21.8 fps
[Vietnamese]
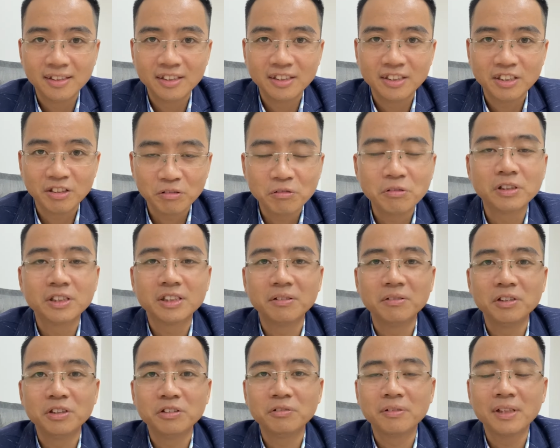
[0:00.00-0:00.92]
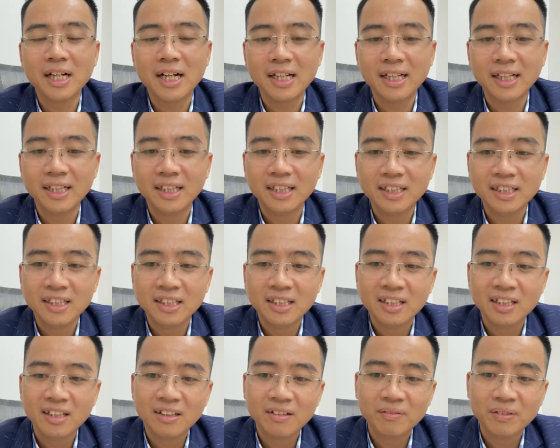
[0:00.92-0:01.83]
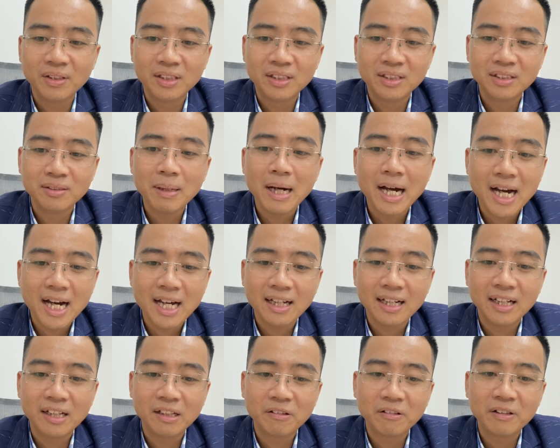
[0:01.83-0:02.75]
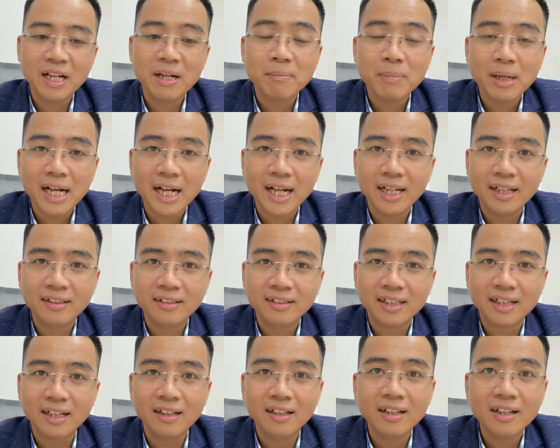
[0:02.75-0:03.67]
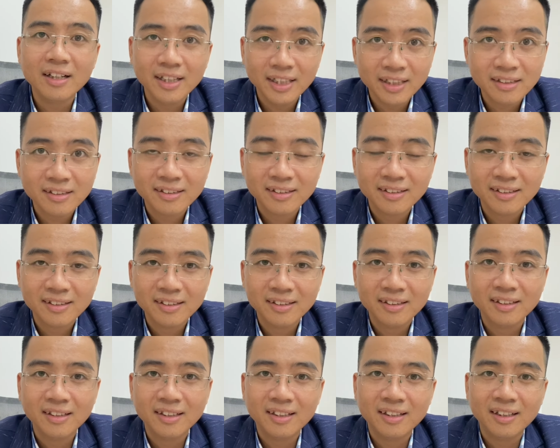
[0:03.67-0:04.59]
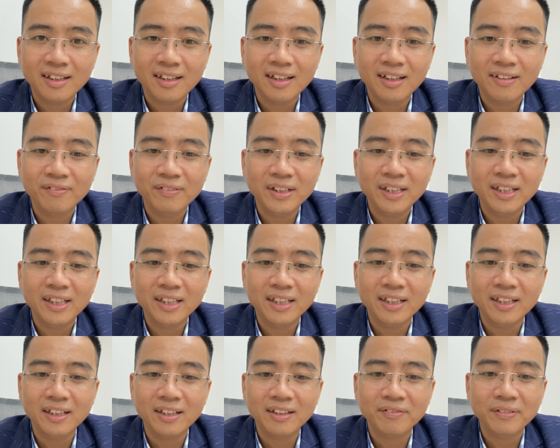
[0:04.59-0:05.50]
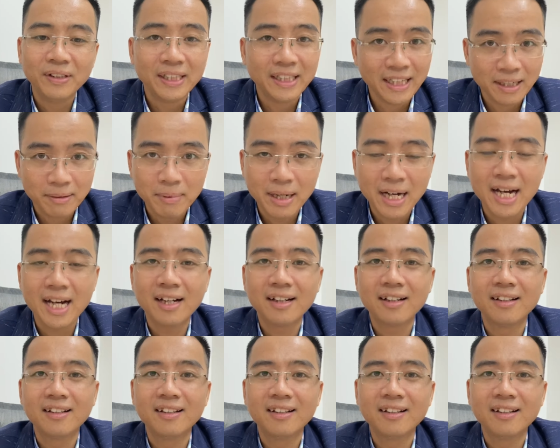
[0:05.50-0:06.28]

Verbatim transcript: trong cuộc sống của chúng ta này và thứ ba là nó đem lại những cái lợi ích à, về về tiền bạc